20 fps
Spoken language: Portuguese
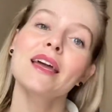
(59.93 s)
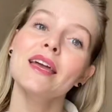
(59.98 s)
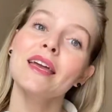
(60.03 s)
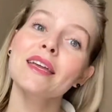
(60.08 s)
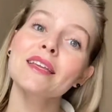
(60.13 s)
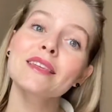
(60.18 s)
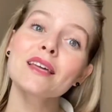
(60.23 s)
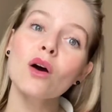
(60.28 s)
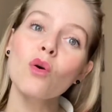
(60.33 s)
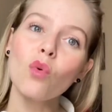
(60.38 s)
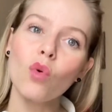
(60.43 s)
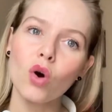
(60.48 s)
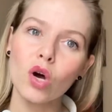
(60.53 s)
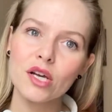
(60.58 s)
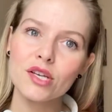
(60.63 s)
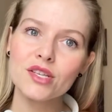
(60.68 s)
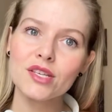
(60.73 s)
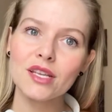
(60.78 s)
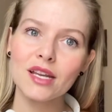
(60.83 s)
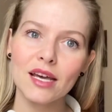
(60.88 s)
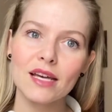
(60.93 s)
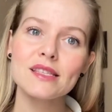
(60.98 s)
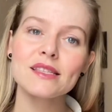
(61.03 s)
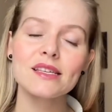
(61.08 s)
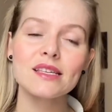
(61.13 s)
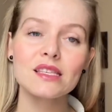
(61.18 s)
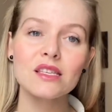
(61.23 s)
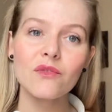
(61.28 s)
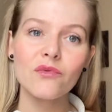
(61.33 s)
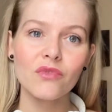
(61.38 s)
Então hoje, na
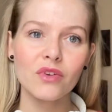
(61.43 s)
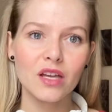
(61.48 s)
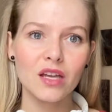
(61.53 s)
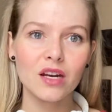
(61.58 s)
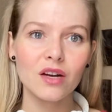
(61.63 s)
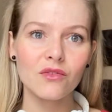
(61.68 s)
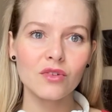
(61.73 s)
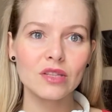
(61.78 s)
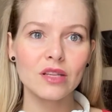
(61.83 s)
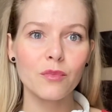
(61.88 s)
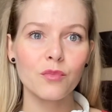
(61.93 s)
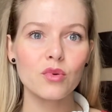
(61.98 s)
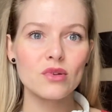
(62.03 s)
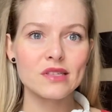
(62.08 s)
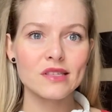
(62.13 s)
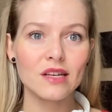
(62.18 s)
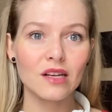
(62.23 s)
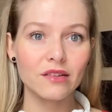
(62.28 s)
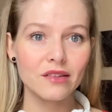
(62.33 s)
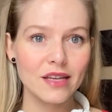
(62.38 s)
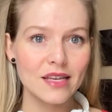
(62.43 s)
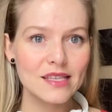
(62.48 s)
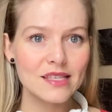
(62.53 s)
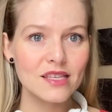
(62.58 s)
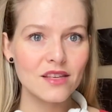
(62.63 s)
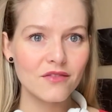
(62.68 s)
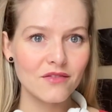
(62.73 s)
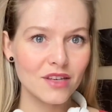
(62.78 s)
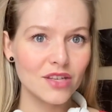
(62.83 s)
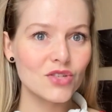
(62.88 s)
sexta-feira, eu vou estar tá postando
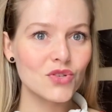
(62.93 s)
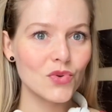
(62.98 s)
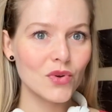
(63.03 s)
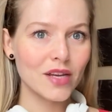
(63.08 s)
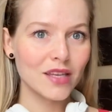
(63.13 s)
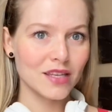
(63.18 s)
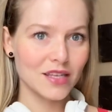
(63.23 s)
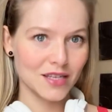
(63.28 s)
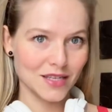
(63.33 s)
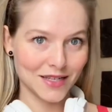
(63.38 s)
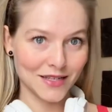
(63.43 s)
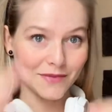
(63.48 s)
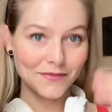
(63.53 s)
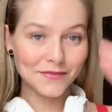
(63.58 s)
esse vídeo aqui.